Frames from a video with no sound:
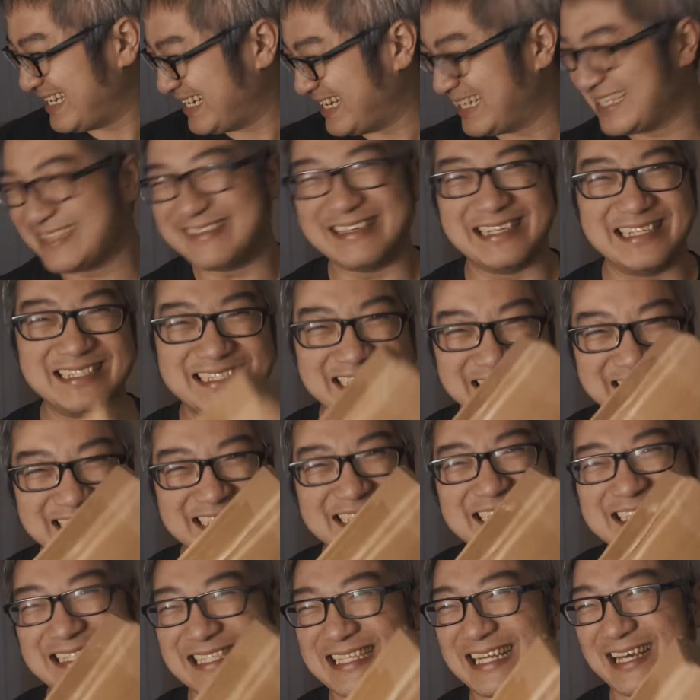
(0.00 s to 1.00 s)
Anyway， 先
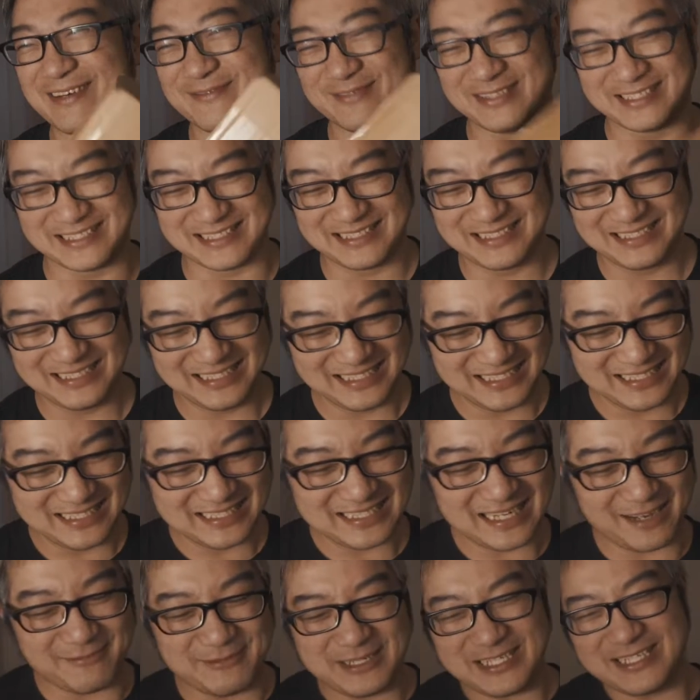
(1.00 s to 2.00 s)
谢谢他们，
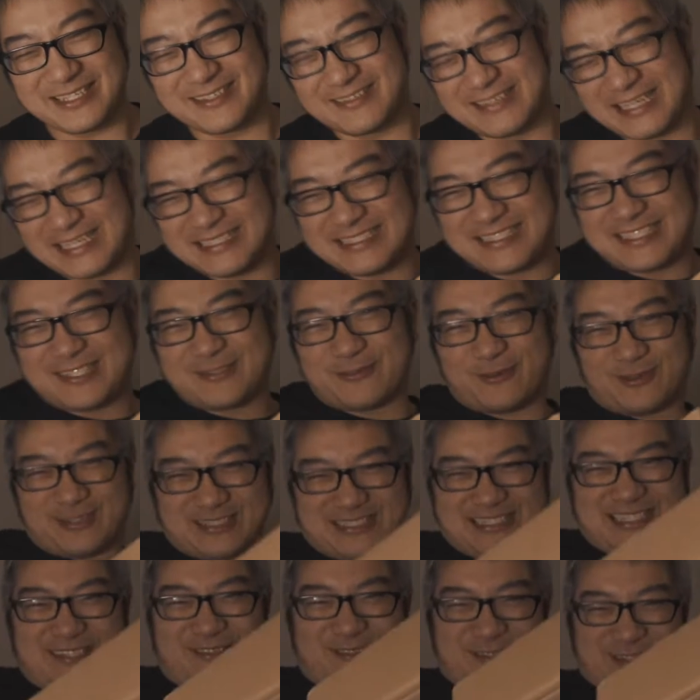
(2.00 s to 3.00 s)
他们也有联系我，
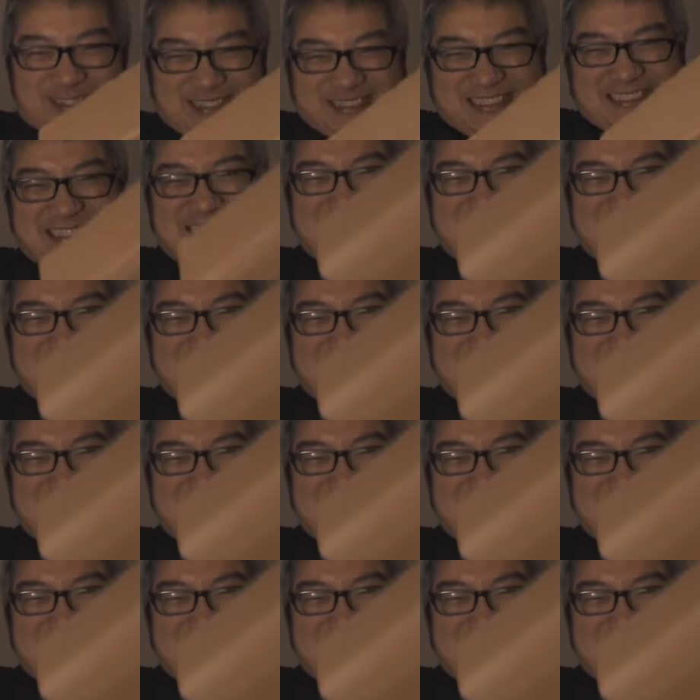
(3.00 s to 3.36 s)
叫我